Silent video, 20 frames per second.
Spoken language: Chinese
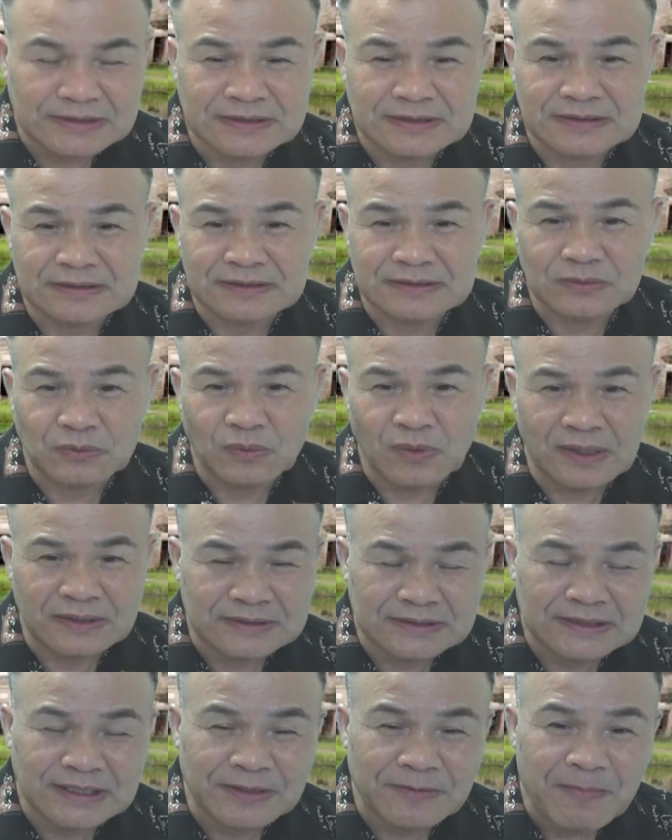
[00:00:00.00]
死
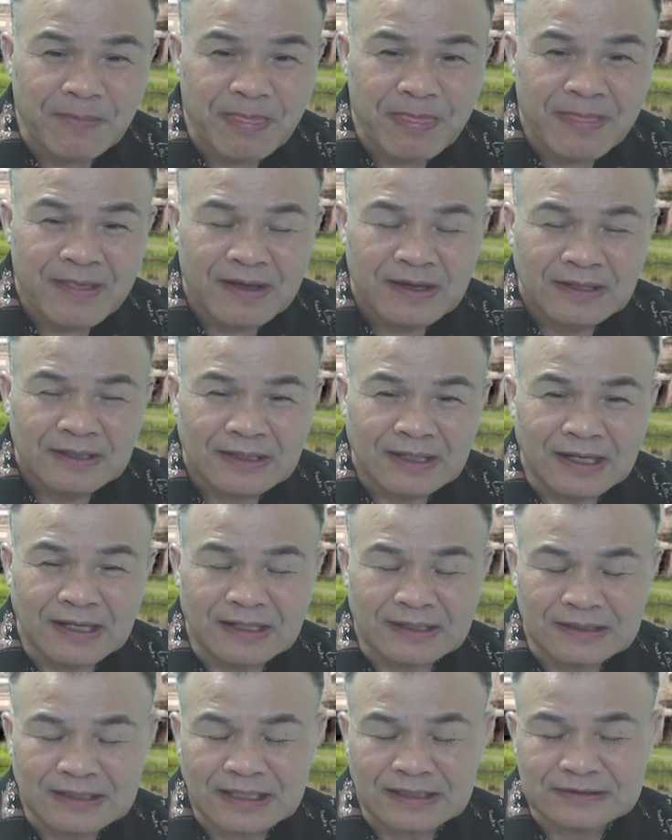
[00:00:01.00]
亡相，
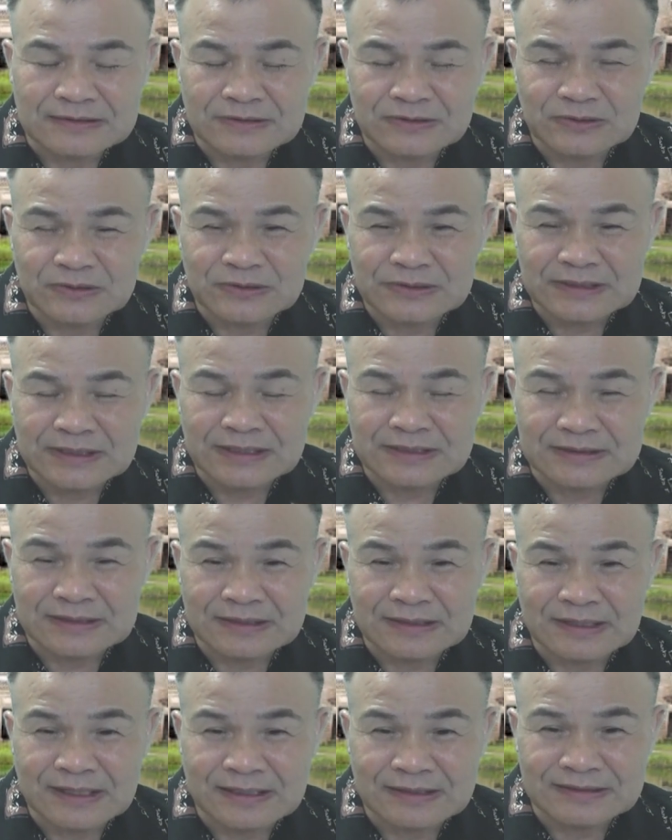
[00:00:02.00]
啊，看出这个
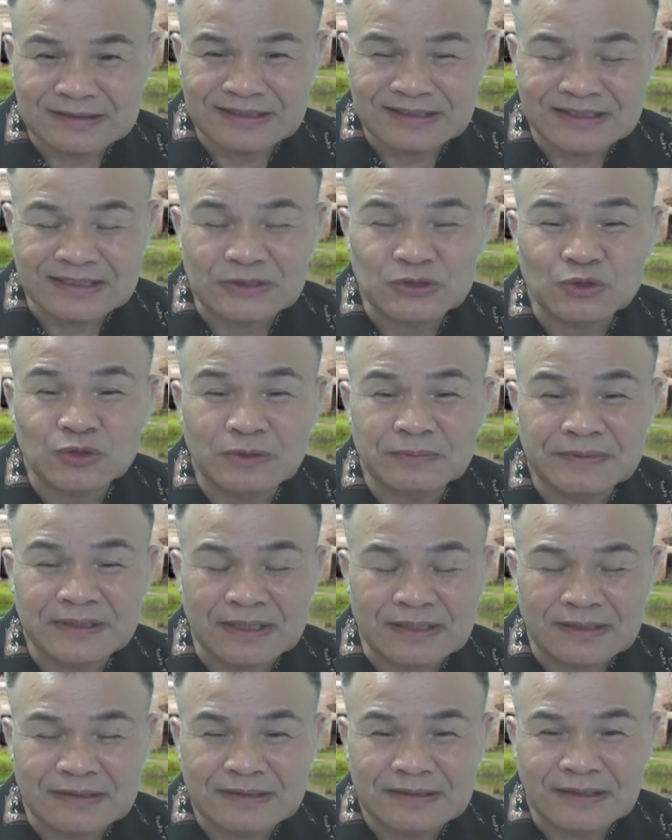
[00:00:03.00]
人呢的一个寿
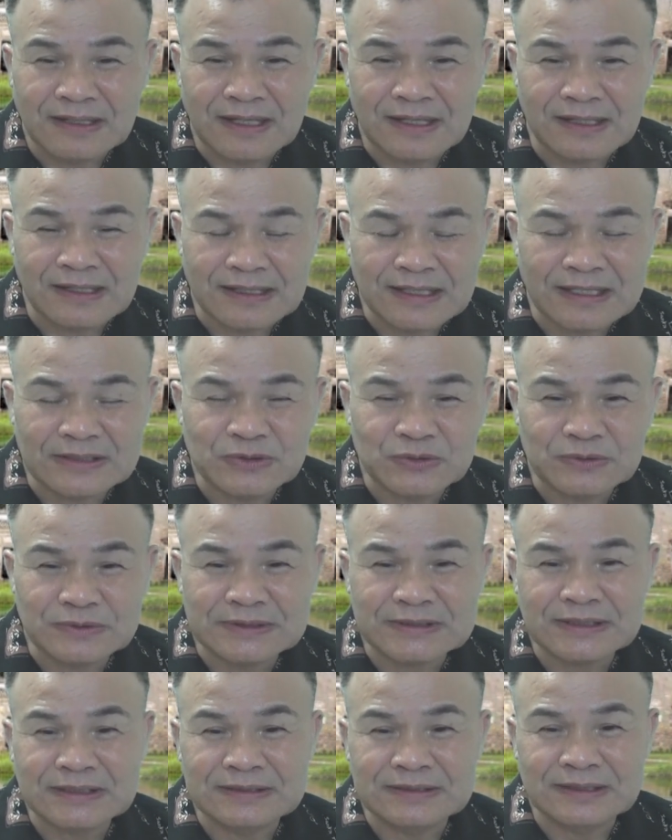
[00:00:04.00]
命，啊，看出
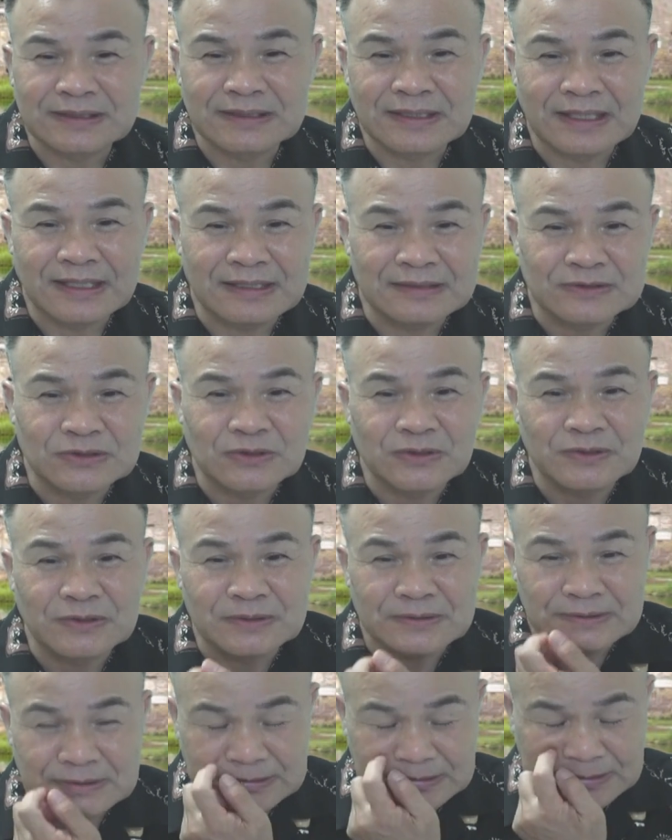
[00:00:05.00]
这个人呢
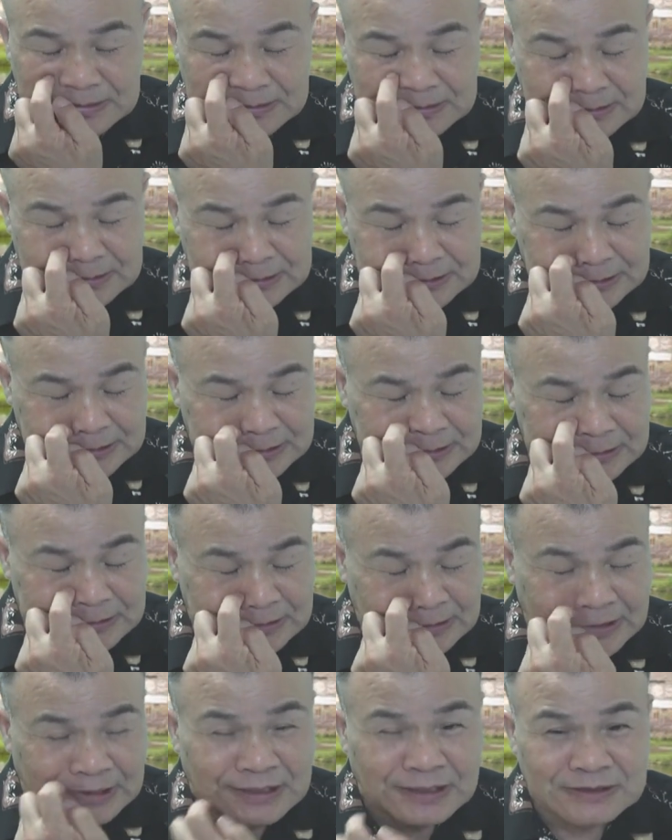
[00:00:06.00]
究竟是
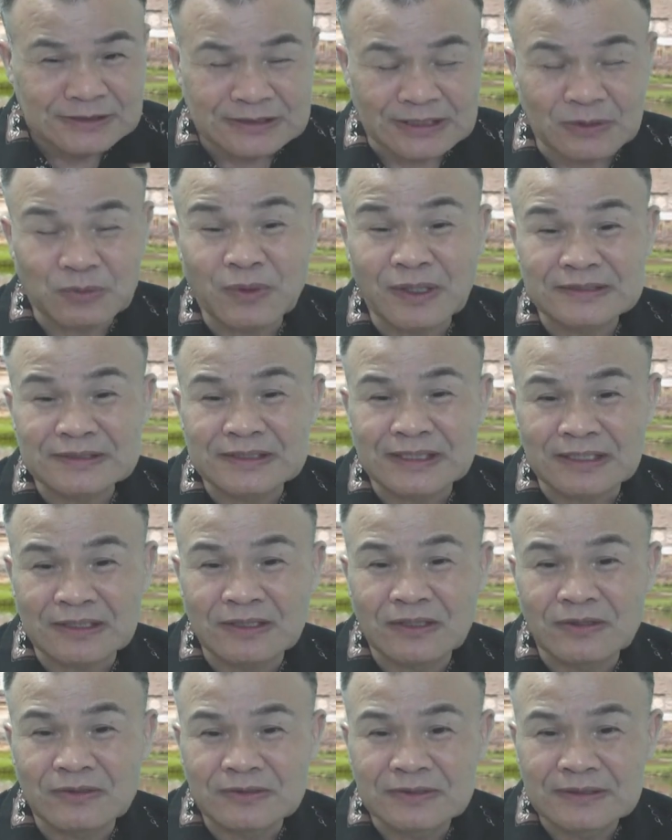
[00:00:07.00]
成王成
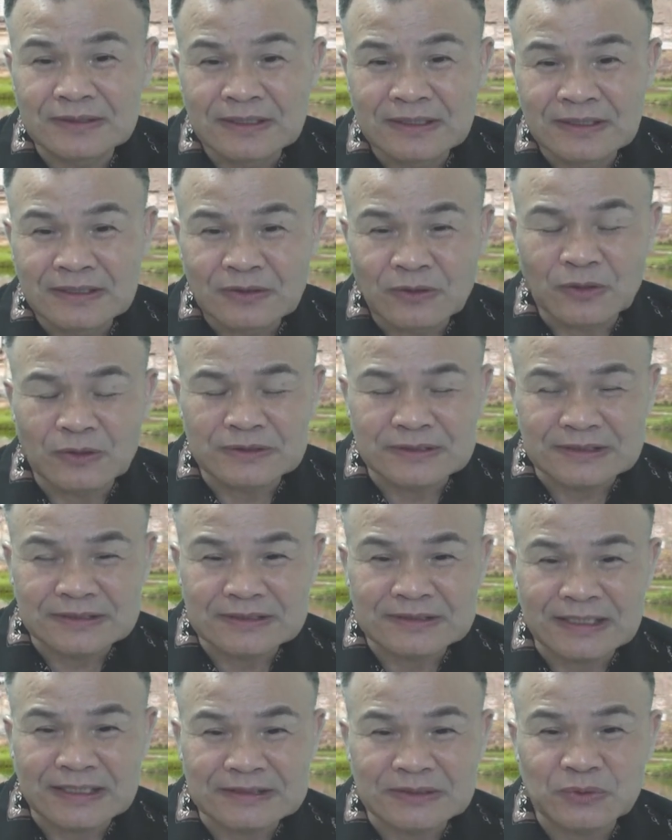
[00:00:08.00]
寇。或者
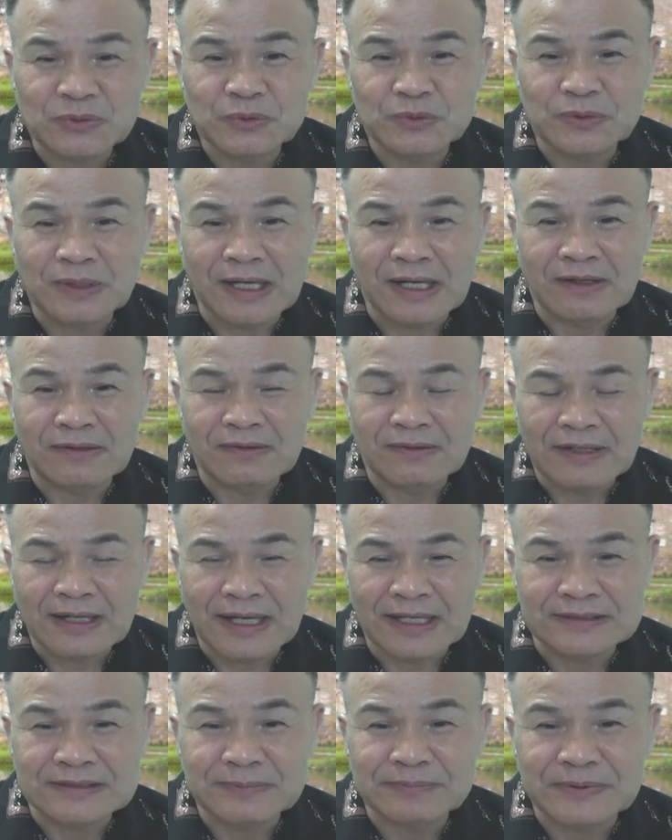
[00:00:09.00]
是他是富豪
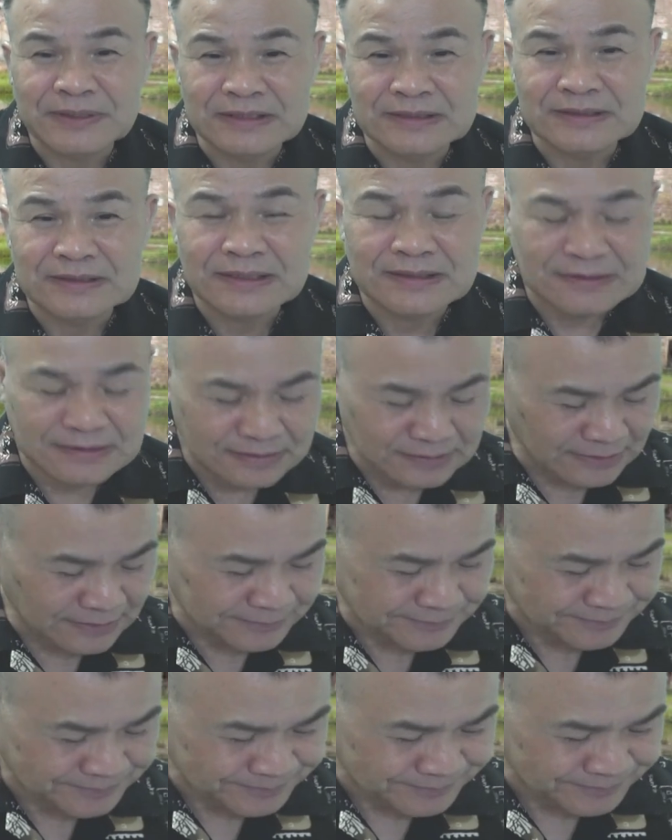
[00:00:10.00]
还是贫贱之人？